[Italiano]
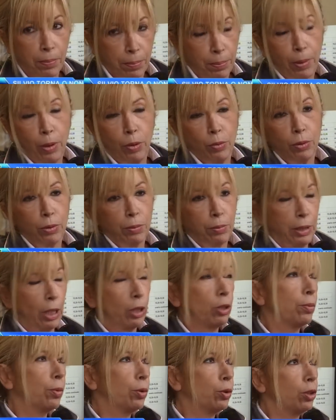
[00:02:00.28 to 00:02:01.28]
per un
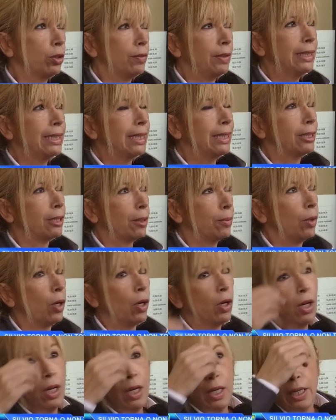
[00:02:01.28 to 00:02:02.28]
certo punto di vista diciamo,
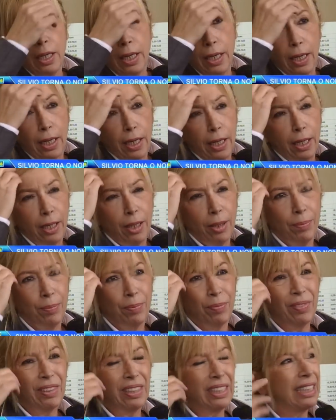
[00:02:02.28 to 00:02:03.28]
eh,
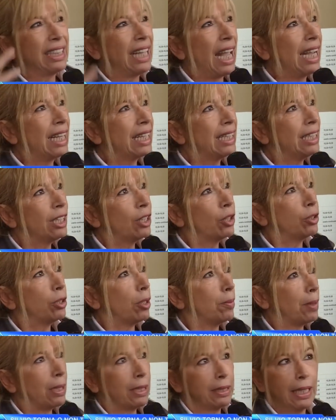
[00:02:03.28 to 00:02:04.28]
di tecnico di
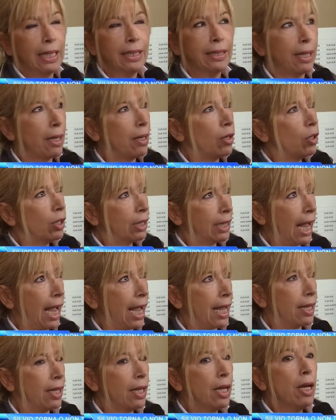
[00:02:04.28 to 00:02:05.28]
emergenza,
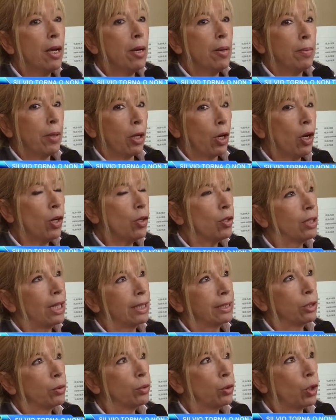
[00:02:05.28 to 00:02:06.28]
ok, però non ha
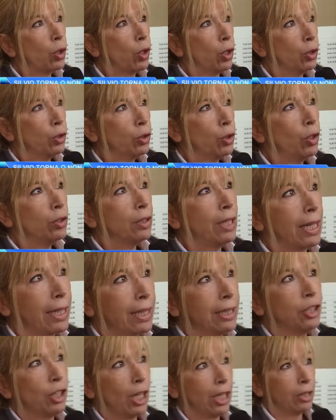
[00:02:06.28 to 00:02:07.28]
tenuto conto del
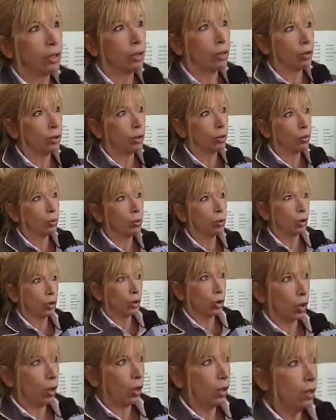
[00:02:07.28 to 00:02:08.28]
rigetto di tutto
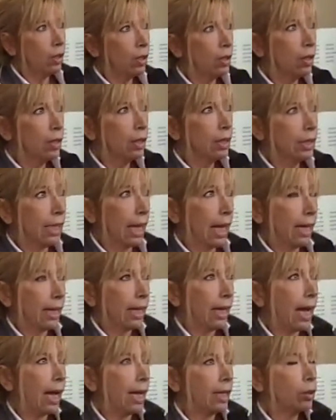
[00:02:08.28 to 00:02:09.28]
ciò che ha
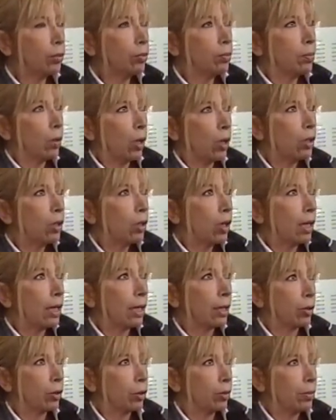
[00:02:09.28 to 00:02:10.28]
creato un blocco
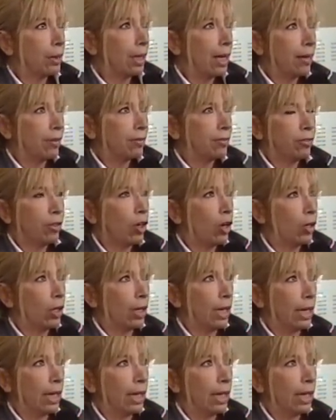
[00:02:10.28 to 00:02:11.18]
all'economia folle.